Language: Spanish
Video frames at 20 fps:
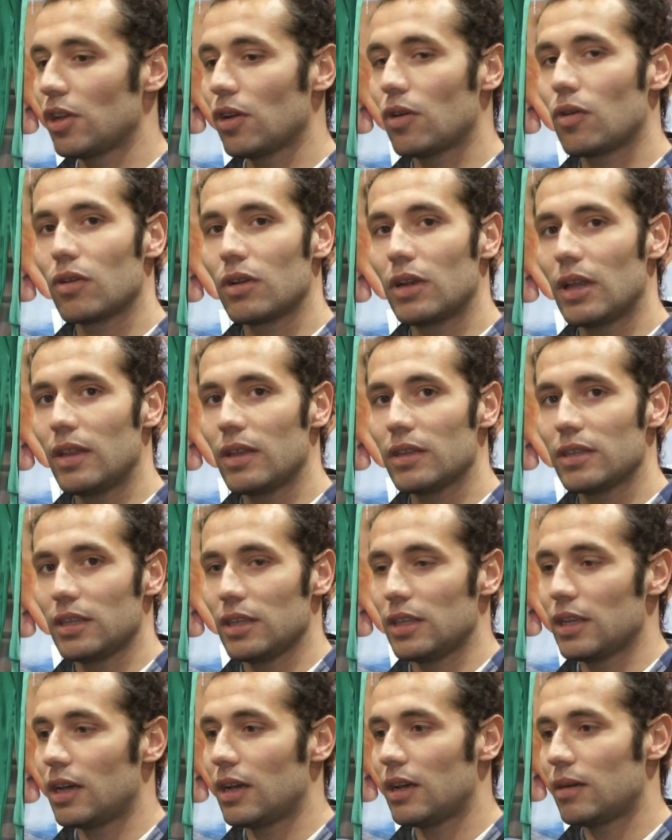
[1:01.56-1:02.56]
seis jornadas
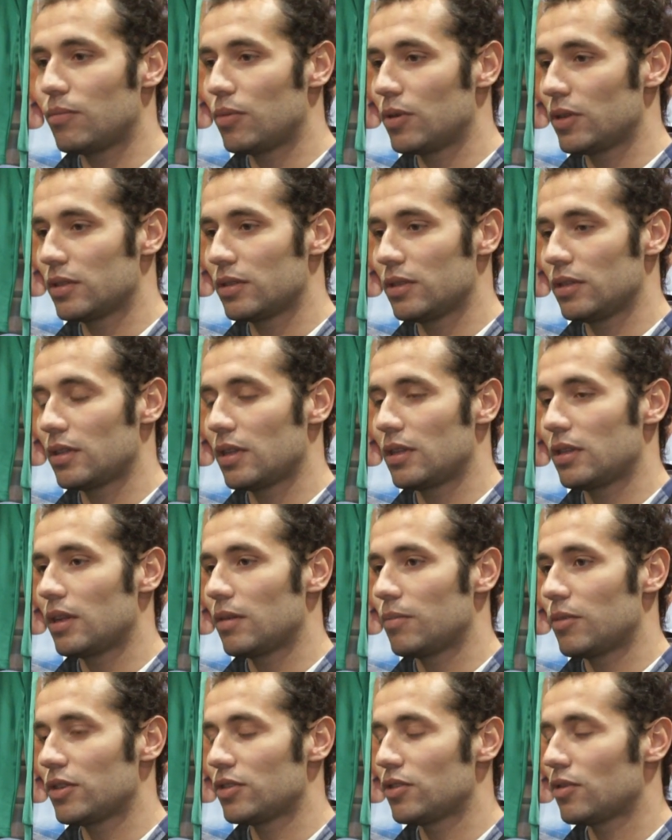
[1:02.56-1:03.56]
y ya pues
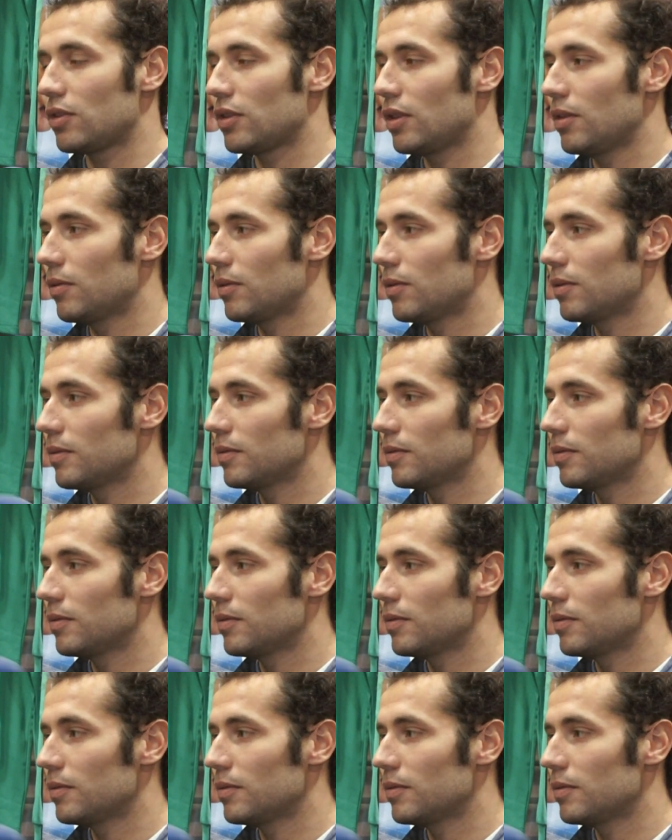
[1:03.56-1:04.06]
intentar por ese objetivo.